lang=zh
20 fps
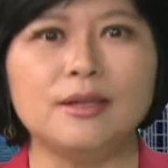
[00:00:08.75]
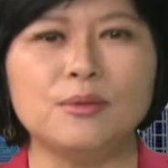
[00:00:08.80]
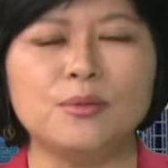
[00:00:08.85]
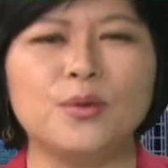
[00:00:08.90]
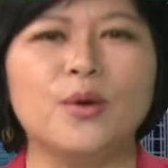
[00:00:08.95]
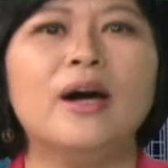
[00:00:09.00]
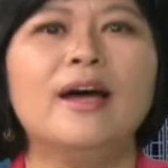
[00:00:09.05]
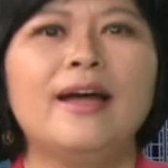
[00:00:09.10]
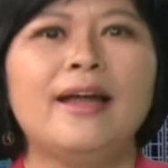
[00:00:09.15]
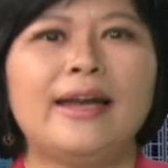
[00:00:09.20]

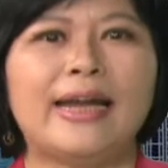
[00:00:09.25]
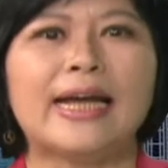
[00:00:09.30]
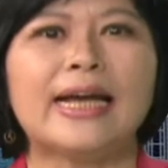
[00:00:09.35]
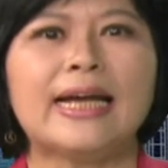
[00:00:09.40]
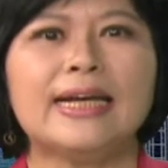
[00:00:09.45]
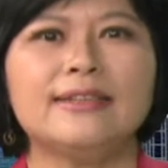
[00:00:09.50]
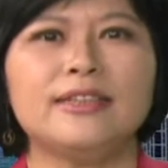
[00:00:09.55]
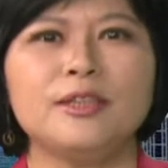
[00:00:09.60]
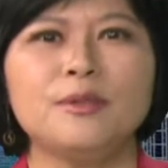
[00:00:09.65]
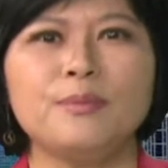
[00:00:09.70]
来看新
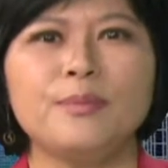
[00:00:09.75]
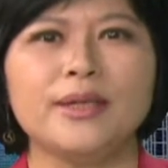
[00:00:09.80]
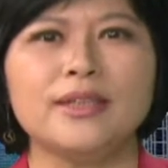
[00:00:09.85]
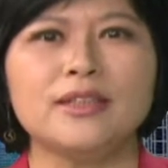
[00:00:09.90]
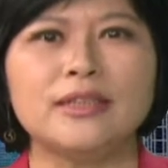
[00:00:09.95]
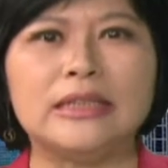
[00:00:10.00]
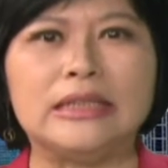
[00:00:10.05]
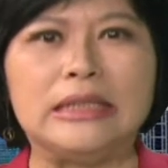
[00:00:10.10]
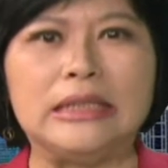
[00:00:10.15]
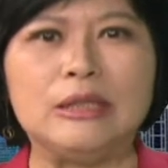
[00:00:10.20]
北市议
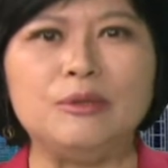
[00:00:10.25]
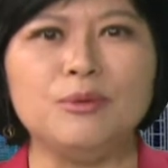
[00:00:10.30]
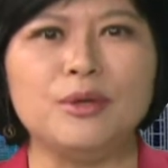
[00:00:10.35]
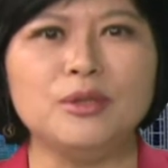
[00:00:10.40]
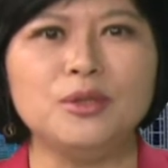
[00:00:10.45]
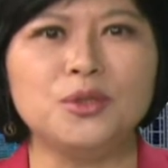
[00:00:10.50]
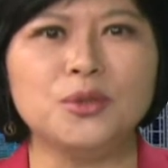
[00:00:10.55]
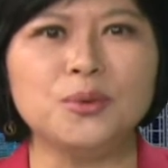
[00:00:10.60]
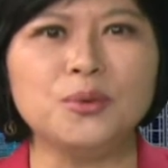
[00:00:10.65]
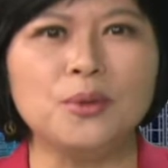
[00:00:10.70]
员钟
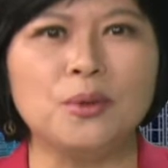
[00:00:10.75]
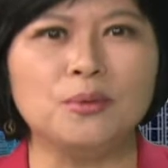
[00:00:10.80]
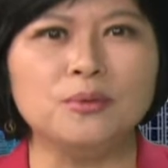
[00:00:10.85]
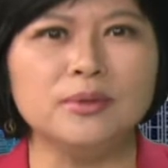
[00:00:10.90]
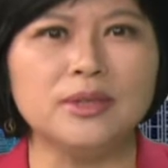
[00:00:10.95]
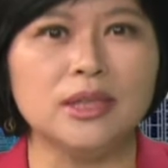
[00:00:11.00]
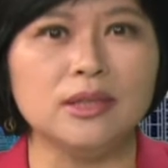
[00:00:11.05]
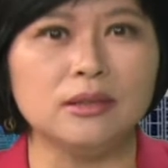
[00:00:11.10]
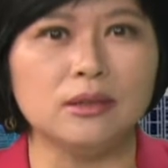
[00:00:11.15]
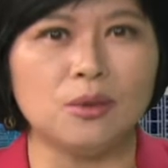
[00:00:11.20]
鸿仁透
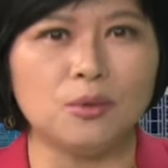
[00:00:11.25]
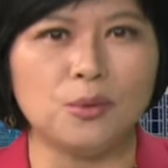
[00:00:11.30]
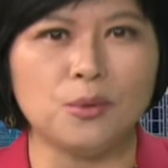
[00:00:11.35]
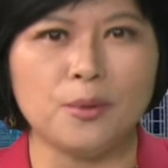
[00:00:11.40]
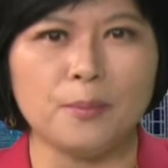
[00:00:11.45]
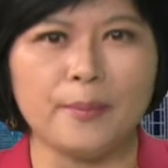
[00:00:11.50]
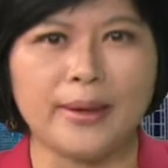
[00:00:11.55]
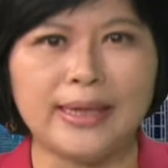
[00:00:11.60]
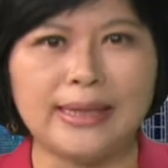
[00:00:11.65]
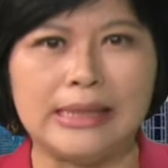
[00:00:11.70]
过媒
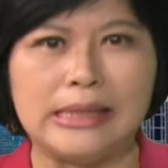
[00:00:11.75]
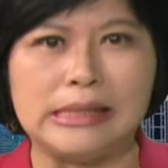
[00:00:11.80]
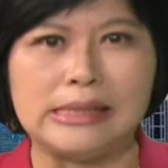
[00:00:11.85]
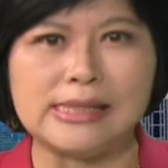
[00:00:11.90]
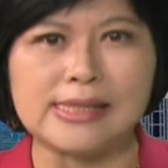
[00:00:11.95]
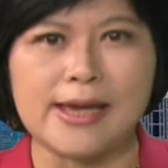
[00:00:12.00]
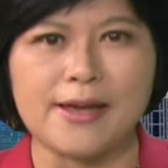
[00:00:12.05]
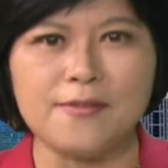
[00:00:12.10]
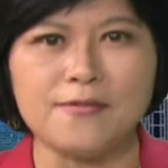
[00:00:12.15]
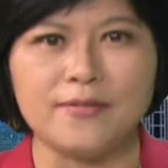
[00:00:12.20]
体采
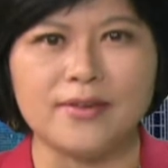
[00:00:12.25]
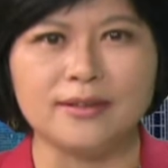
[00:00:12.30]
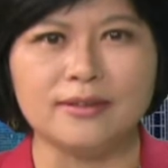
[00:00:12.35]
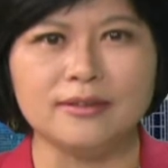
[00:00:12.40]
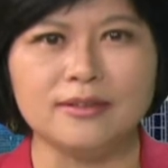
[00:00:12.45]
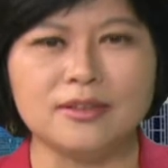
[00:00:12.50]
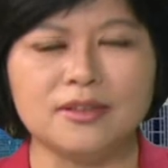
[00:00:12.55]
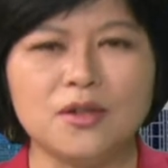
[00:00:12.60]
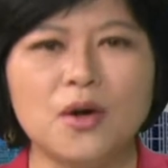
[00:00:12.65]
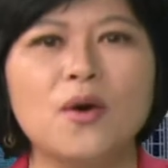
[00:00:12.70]
访的时候，
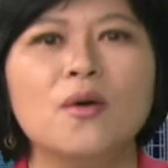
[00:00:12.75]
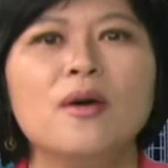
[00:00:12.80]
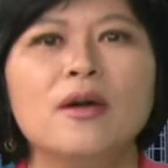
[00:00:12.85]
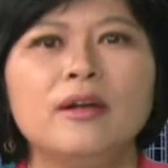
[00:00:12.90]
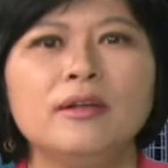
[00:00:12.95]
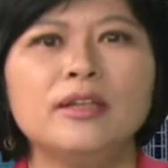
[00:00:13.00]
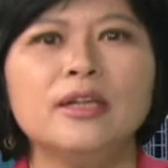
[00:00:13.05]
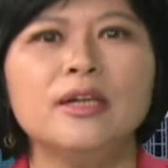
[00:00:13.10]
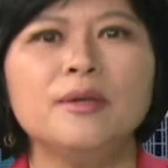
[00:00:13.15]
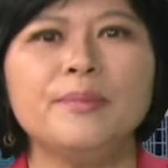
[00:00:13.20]
特
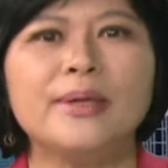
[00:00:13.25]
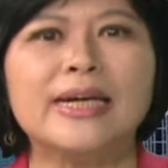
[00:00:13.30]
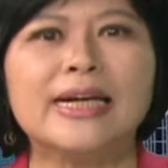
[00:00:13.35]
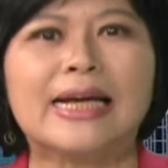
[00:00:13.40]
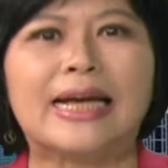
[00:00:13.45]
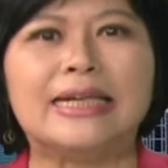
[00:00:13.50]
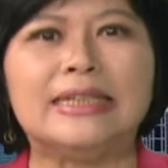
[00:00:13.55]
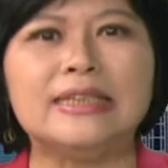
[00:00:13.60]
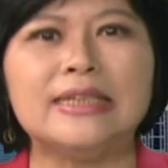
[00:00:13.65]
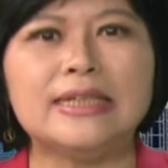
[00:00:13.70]
别感
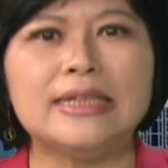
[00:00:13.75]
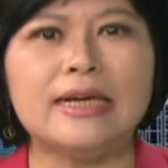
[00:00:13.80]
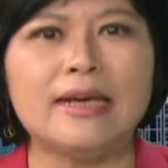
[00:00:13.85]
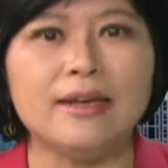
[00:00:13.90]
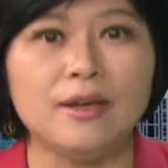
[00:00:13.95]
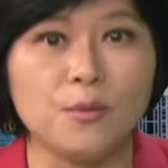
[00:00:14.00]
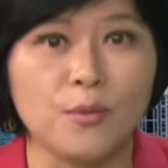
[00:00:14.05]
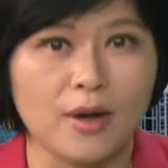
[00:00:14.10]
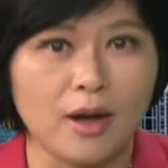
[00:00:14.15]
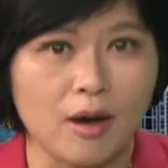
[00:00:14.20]
谢一位
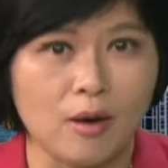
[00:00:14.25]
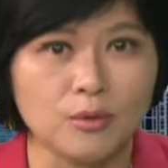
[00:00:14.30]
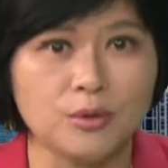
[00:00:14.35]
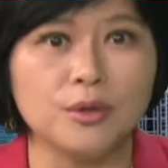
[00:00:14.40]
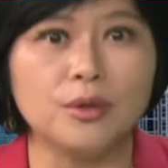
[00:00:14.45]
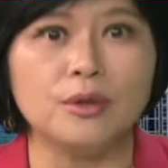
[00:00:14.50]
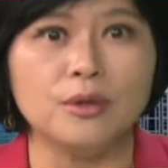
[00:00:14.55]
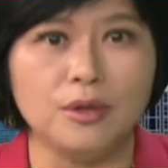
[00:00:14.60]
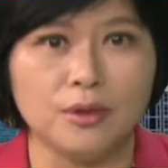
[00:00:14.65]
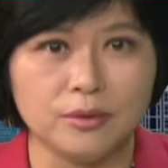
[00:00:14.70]
好友刘
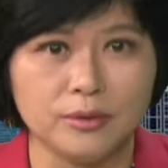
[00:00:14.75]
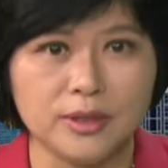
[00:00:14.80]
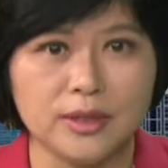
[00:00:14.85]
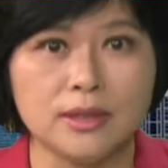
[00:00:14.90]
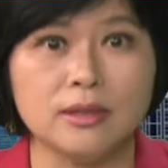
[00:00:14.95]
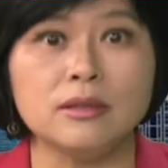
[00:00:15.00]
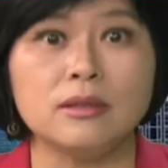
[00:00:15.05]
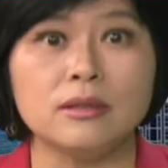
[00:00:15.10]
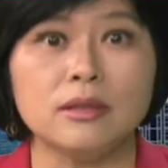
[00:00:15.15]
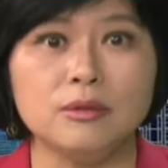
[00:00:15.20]
先生
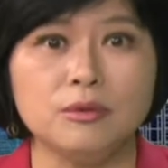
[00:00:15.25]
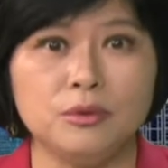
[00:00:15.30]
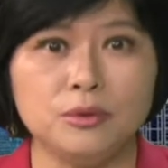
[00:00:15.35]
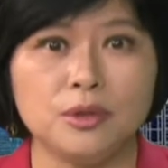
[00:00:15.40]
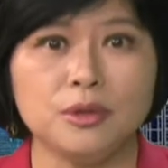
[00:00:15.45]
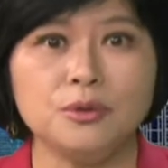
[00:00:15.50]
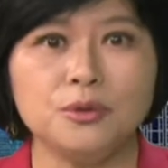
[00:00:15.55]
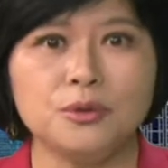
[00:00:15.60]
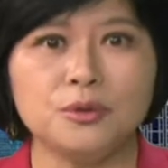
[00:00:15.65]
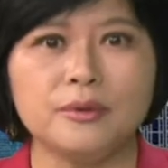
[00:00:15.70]
捐助
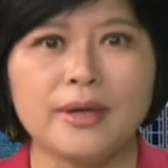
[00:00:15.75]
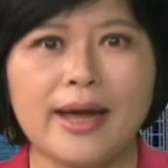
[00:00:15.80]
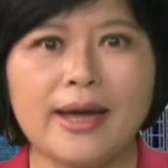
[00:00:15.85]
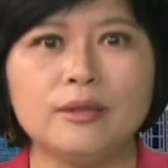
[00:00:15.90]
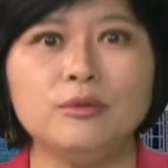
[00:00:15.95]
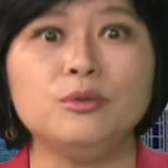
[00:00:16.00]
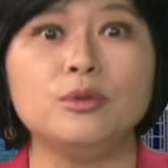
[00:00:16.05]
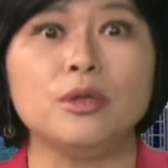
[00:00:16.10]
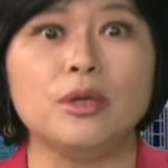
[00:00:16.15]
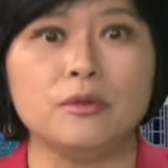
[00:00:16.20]
安全
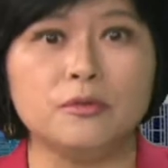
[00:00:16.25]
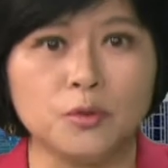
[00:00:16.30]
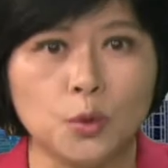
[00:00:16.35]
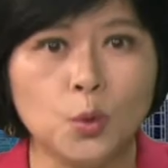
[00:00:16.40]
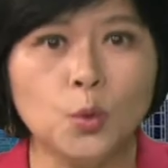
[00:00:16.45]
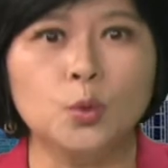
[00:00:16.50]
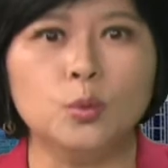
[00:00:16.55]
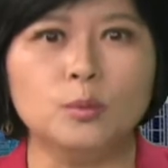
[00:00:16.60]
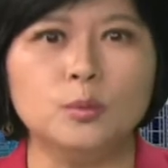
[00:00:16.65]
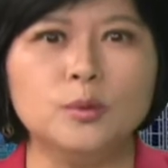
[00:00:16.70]
护
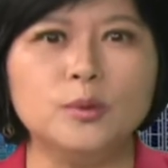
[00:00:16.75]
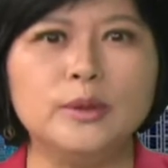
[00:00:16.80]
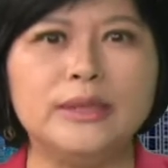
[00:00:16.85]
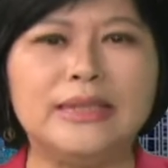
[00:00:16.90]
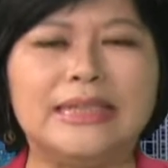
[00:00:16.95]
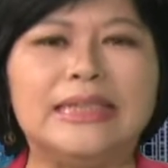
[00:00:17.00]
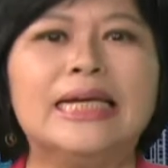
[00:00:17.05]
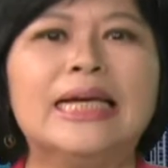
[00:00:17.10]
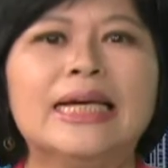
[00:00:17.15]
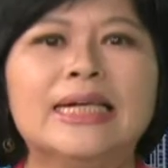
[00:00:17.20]
目镜，
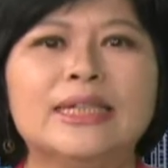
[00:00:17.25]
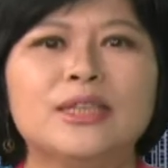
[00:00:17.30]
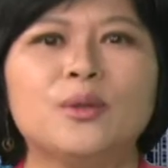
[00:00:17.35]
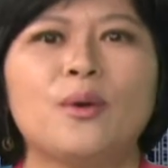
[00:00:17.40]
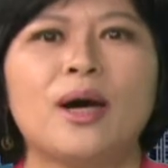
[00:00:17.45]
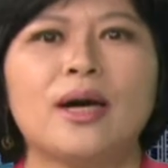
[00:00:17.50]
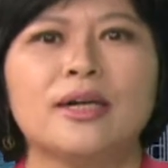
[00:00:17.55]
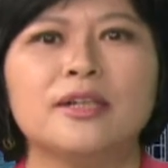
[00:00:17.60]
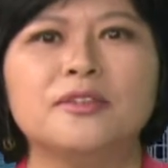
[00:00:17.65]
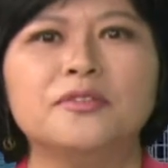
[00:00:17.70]
希望和
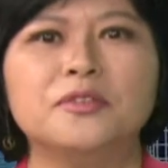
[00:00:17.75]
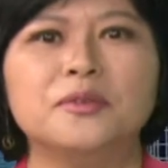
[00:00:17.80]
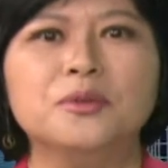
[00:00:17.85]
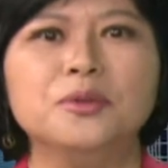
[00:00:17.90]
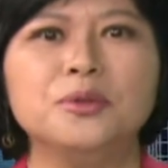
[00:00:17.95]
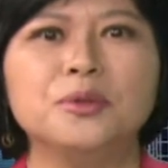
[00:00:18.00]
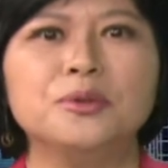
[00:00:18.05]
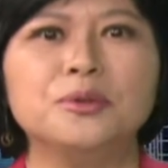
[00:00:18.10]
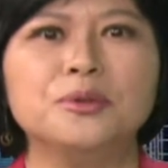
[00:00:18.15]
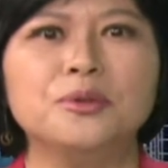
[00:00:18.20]
服务处
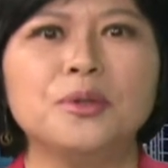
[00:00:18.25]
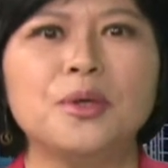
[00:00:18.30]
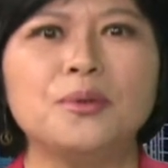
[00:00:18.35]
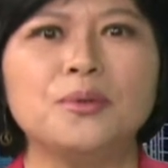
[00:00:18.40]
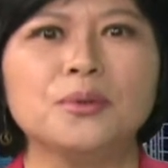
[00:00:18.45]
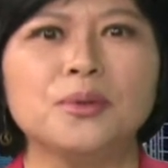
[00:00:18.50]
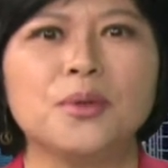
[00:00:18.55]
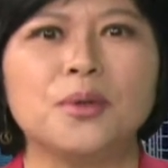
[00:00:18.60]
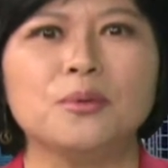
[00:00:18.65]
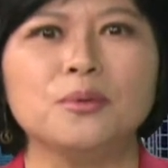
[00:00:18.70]
共同
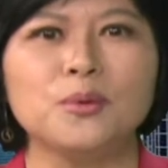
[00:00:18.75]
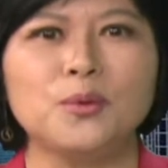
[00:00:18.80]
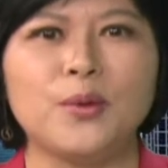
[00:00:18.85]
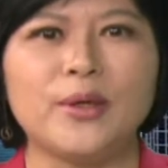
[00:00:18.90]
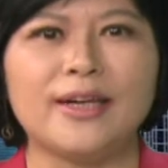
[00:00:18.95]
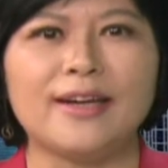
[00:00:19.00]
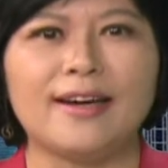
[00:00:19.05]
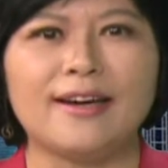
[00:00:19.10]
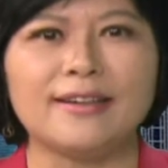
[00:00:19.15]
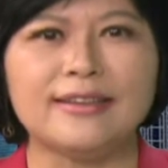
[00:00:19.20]
对抗
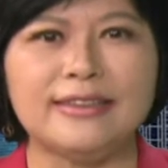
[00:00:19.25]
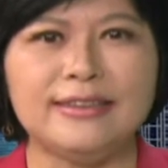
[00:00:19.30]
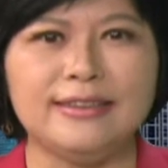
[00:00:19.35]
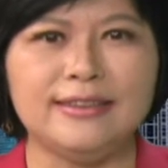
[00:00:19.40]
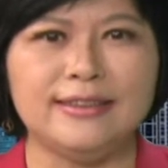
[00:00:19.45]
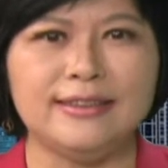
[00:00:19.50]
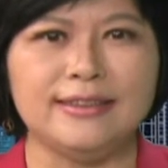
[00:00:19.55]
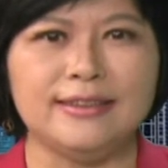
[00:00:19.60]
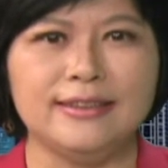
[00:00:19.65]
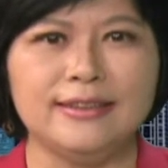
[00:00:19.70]
疫情。
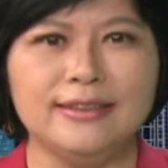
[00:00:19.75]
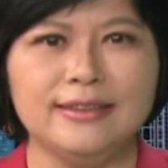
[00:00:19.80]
